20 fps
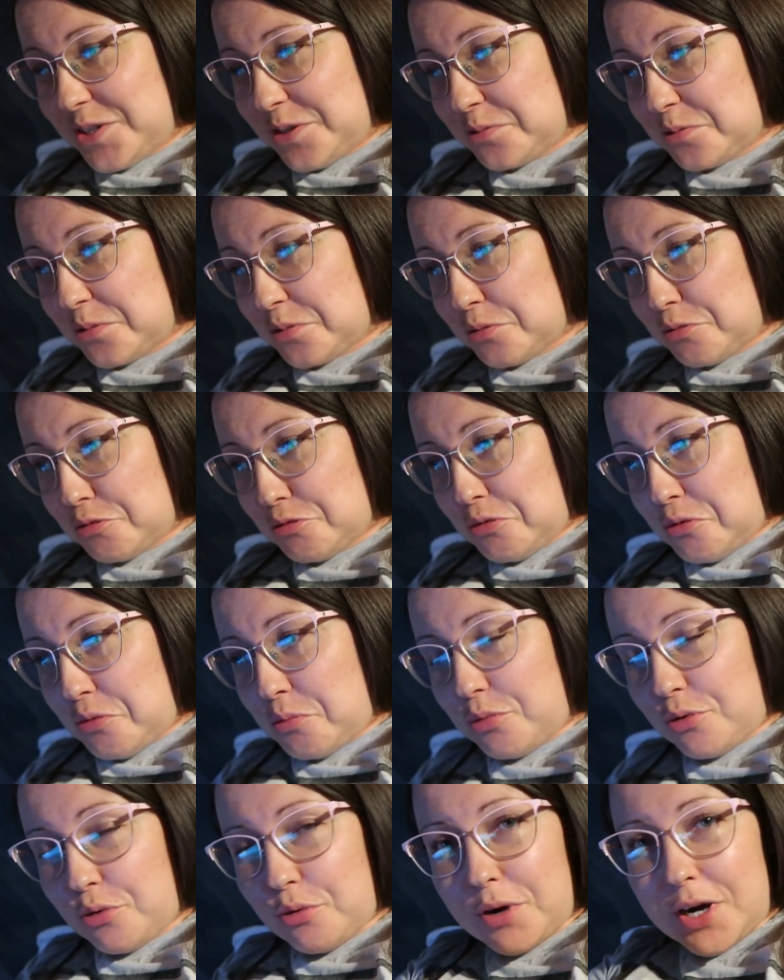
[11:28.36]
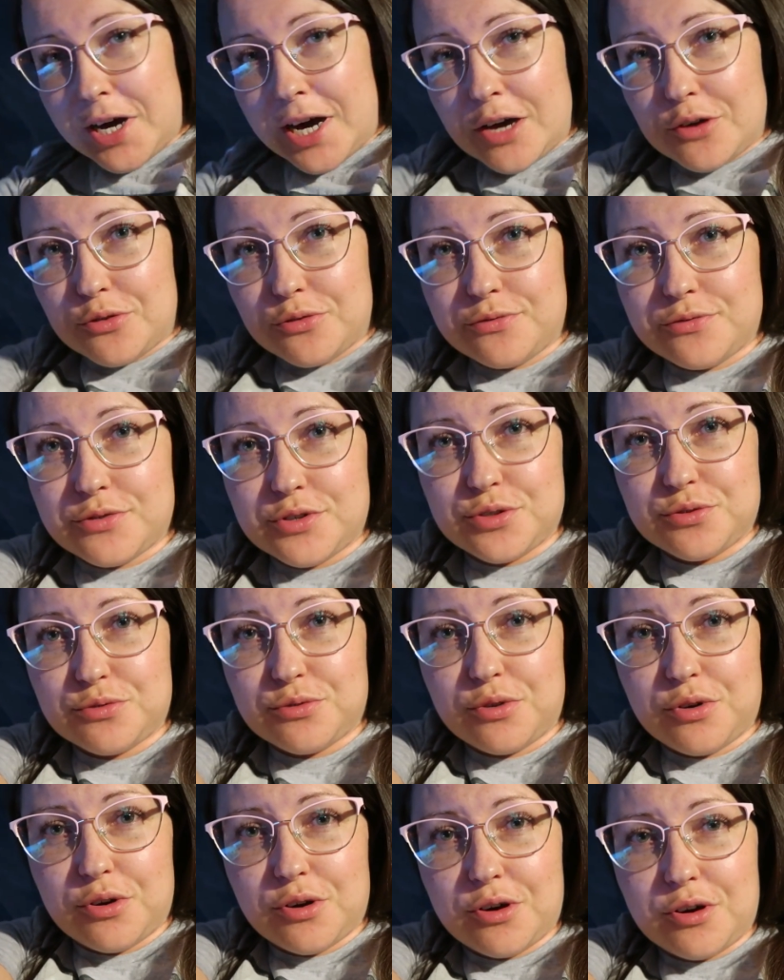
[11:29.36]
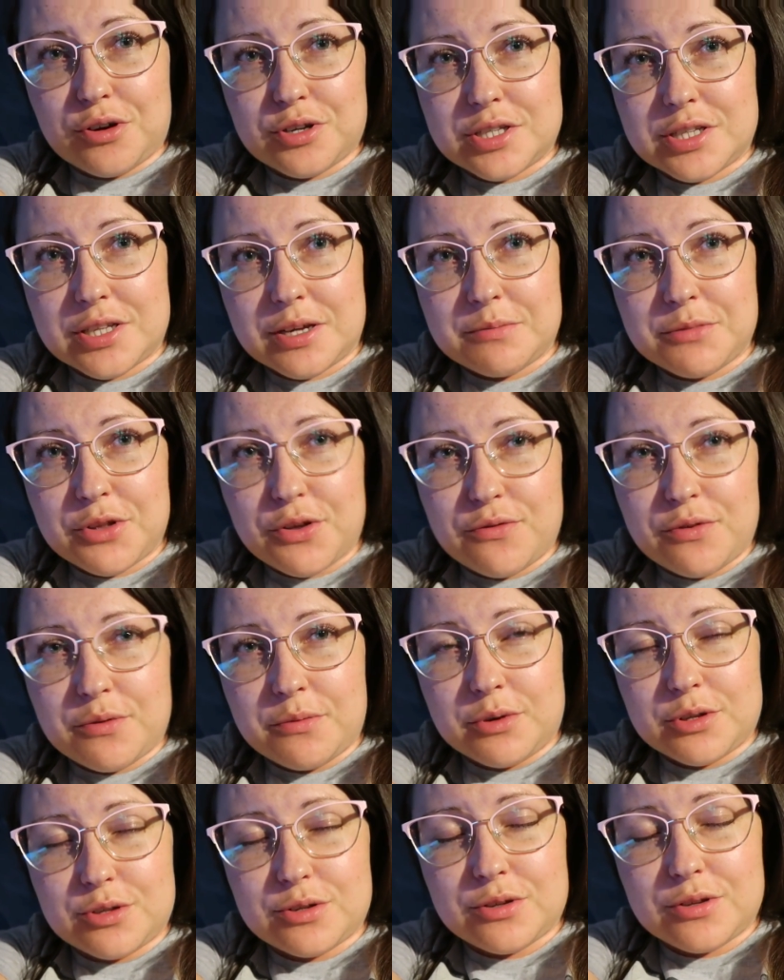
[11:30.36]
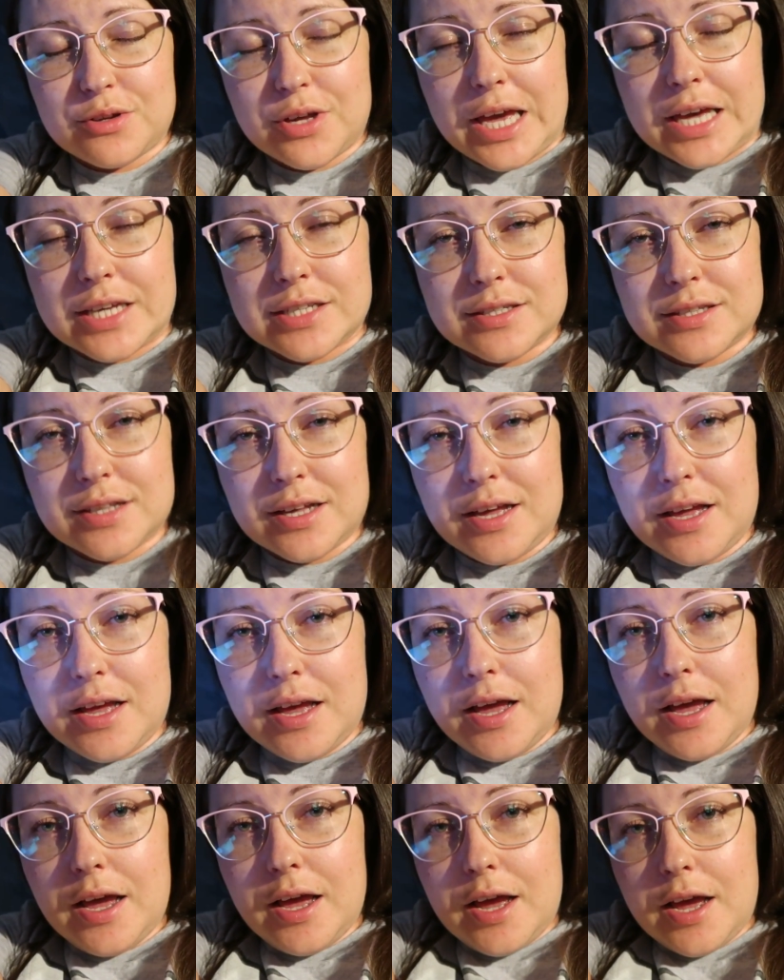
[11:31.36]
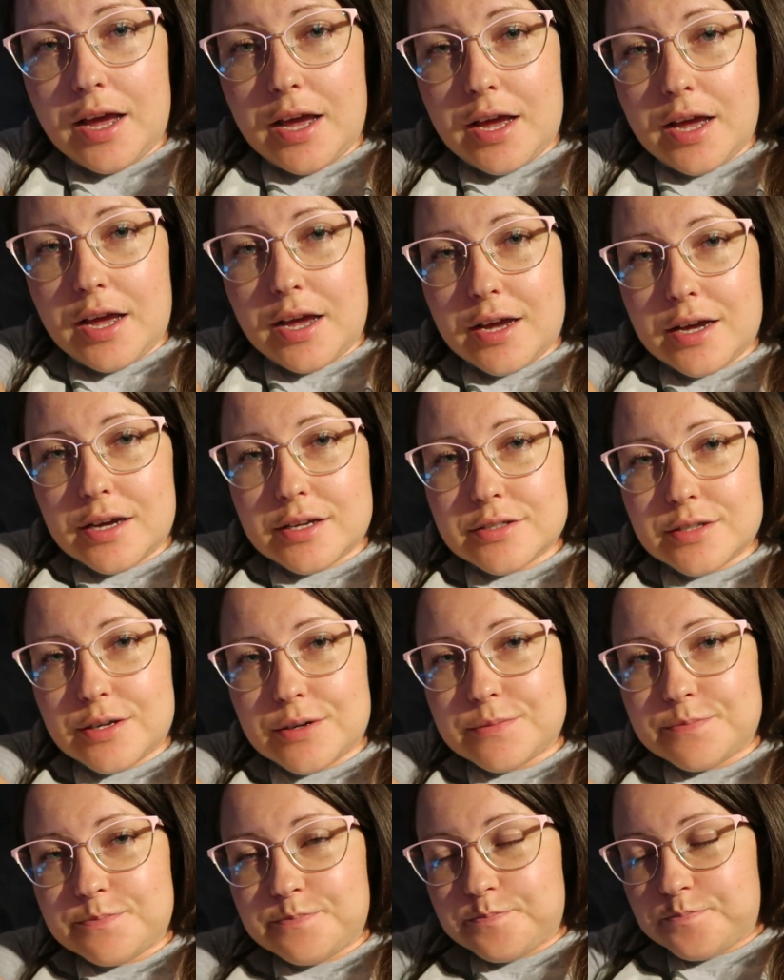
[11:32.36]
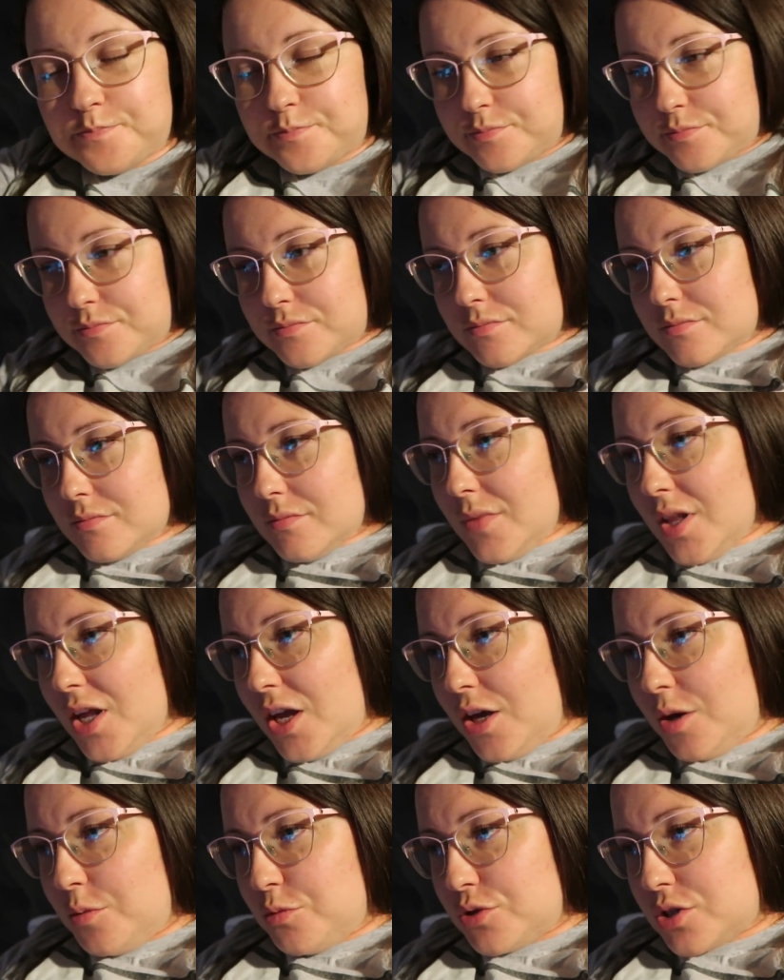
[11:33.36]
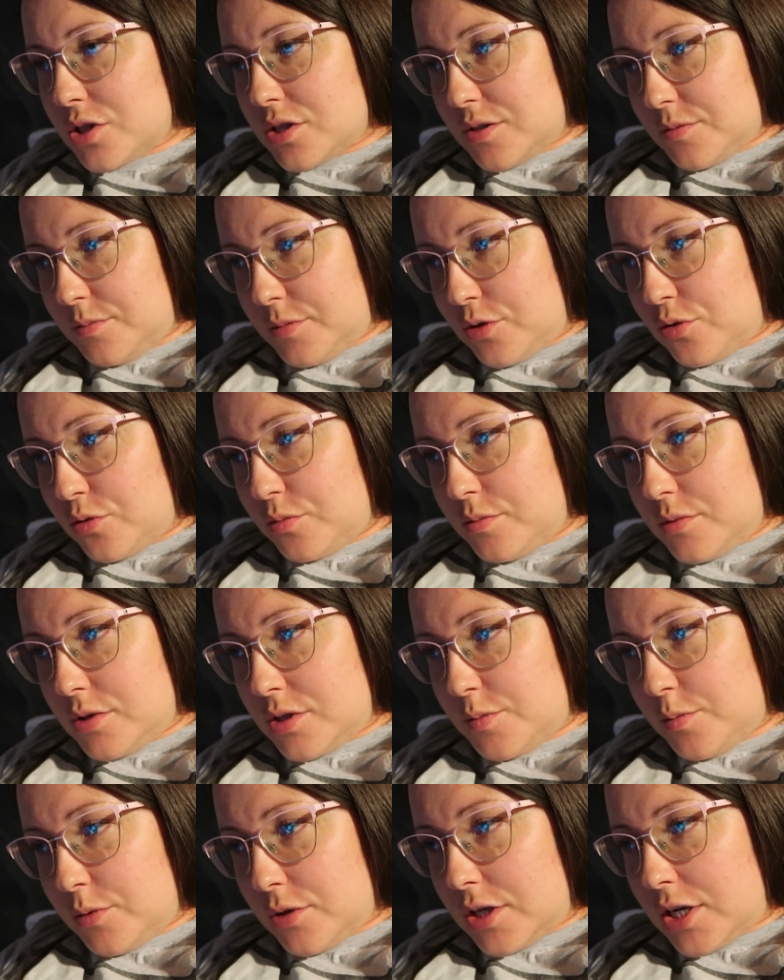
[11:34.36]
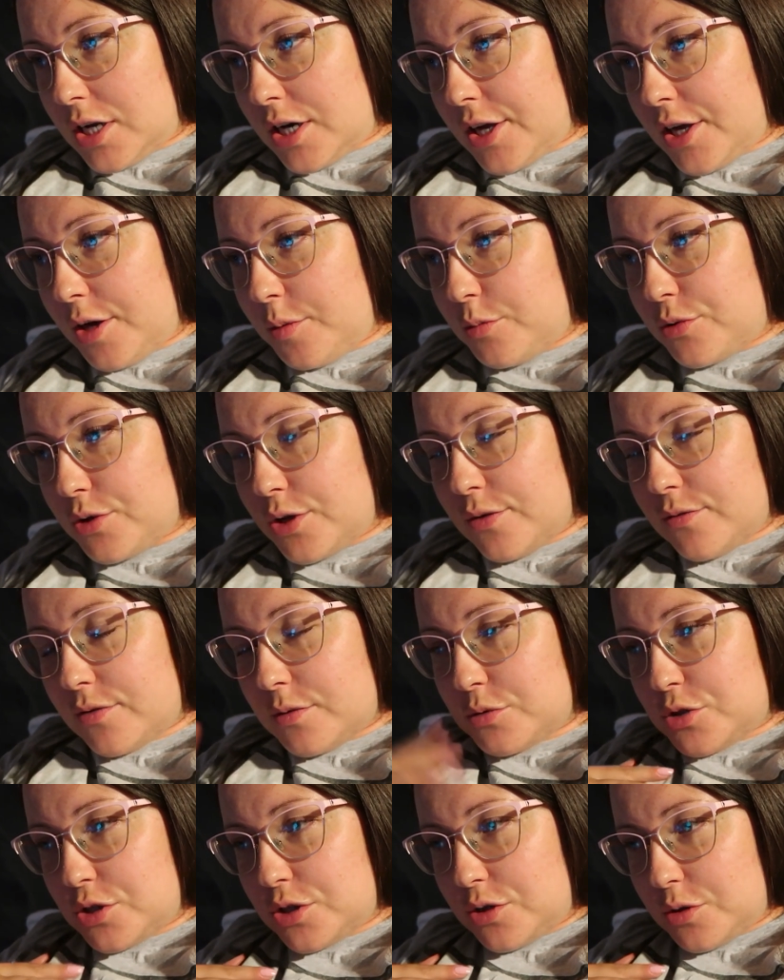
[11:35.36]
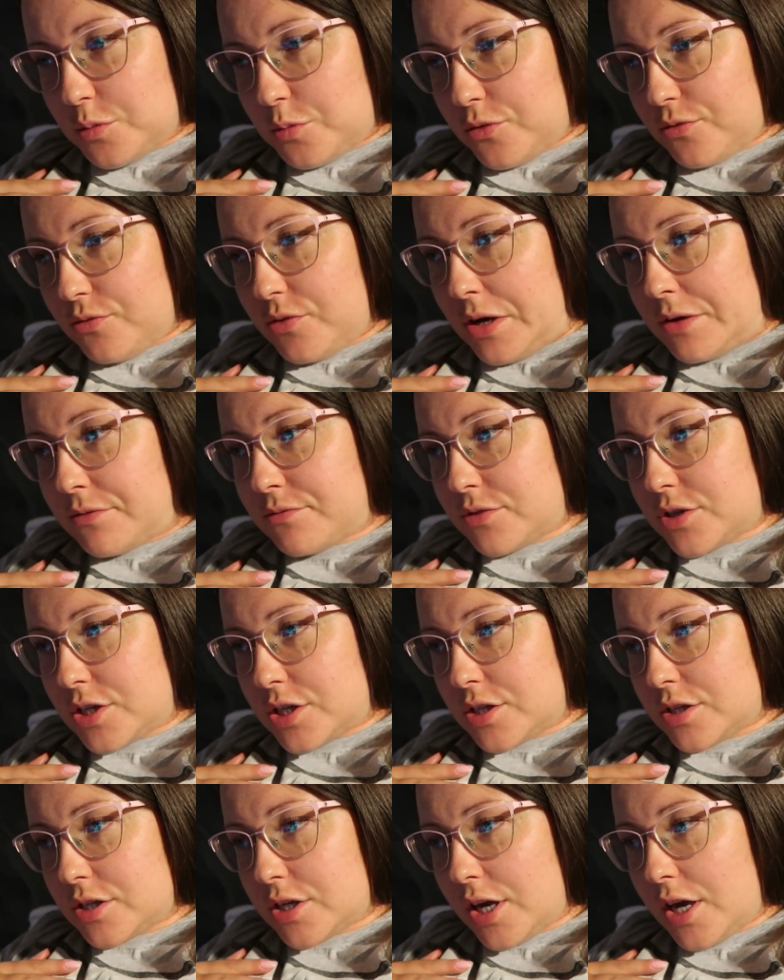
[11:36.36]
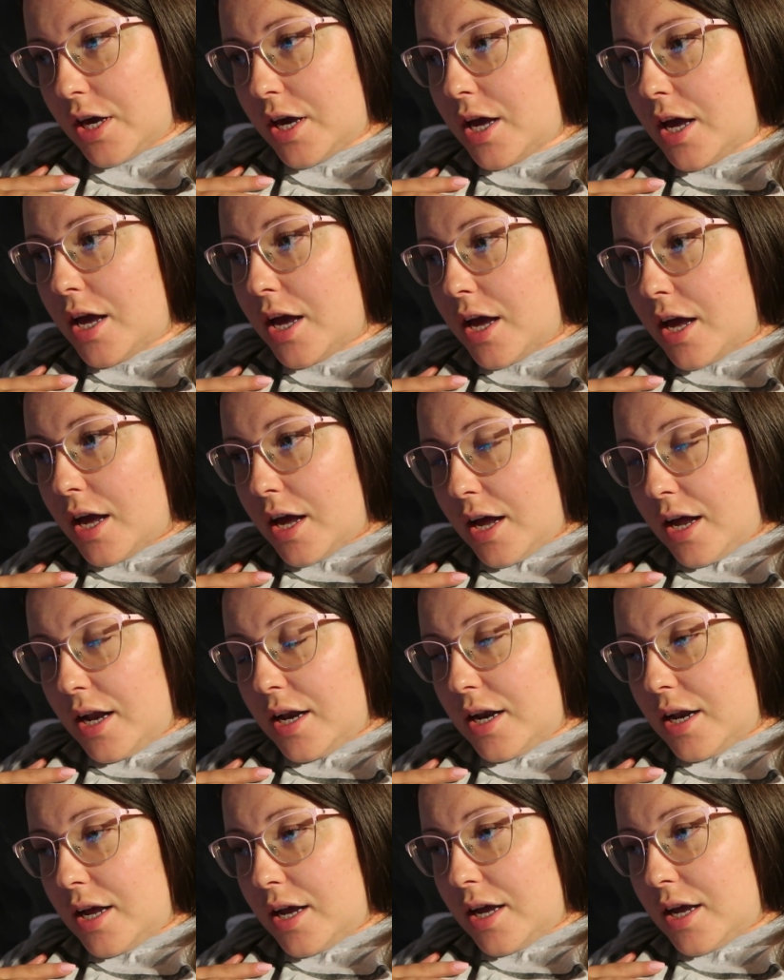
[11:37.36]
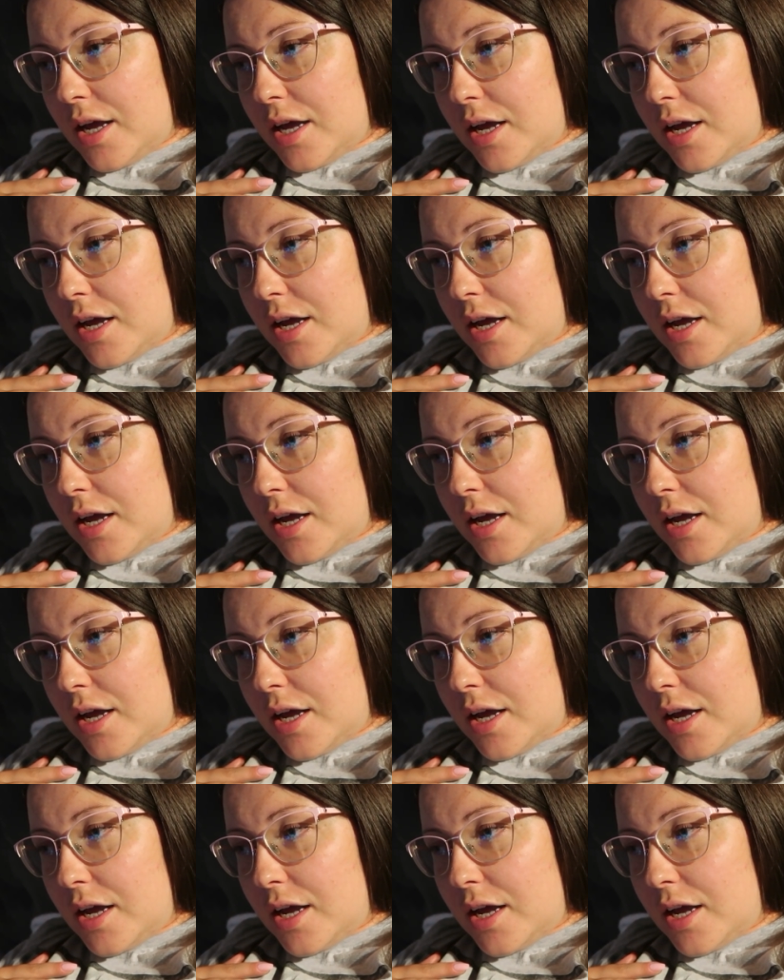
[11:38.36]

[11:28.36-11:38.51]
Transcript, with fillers: czy u Bułgarów, czy u kogoś tam, nie wiem kto to jest e, no i muszę sobie kupić spodenki, bo nie wiem czy to mówiłam wcześniej ale